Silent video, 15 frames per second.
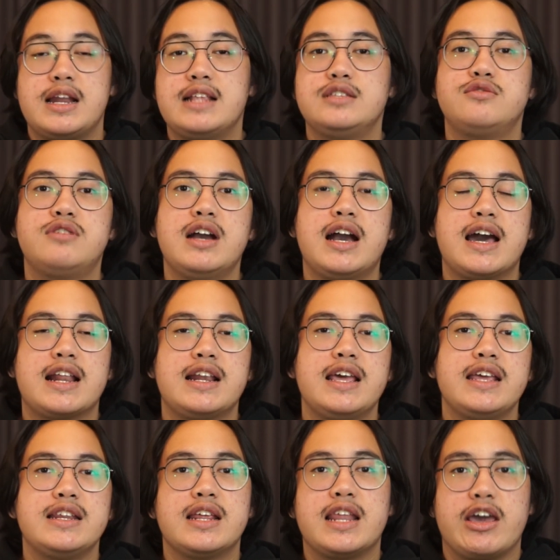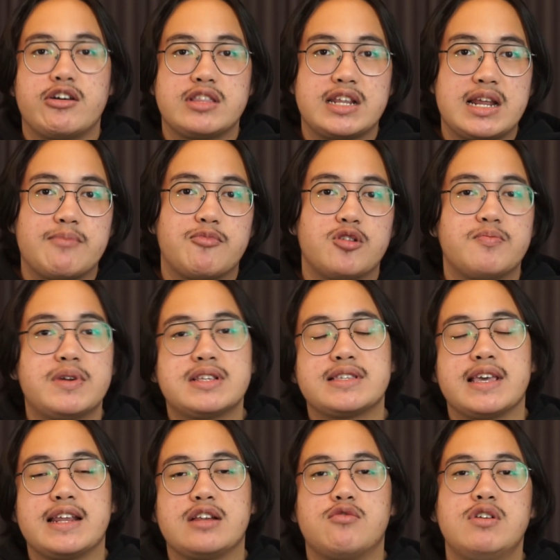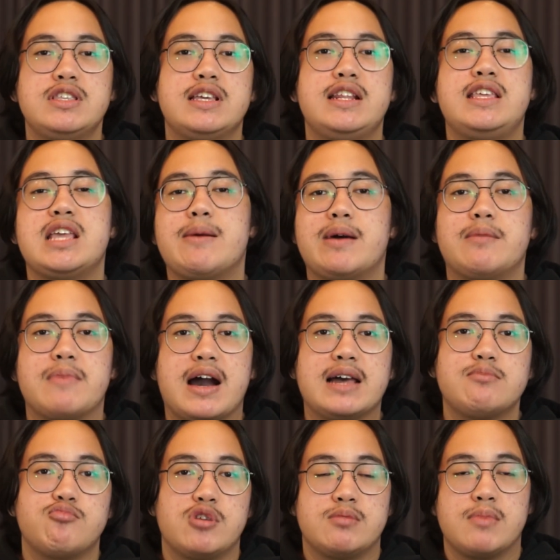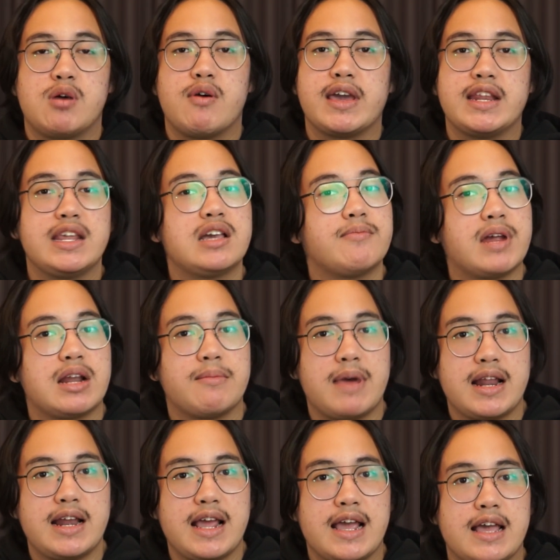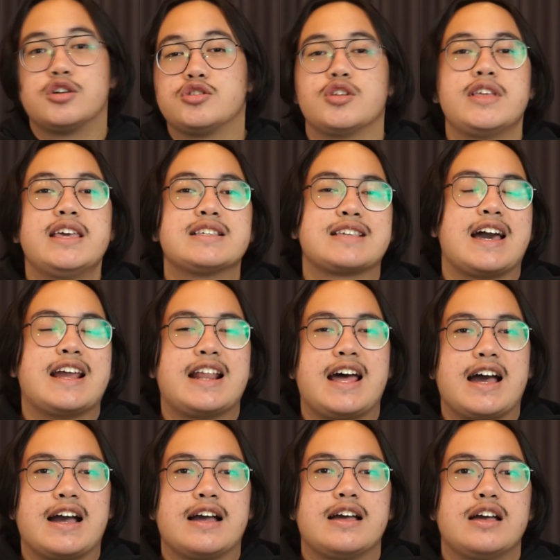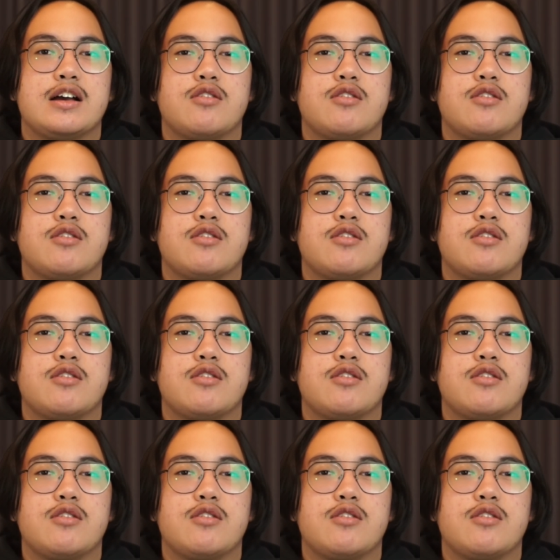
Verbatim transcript: Dan juga karena ini layoutnya 60%, gue jadi nyaman banget buat bawa ini kemana-mana. Contohnya ya sekarang.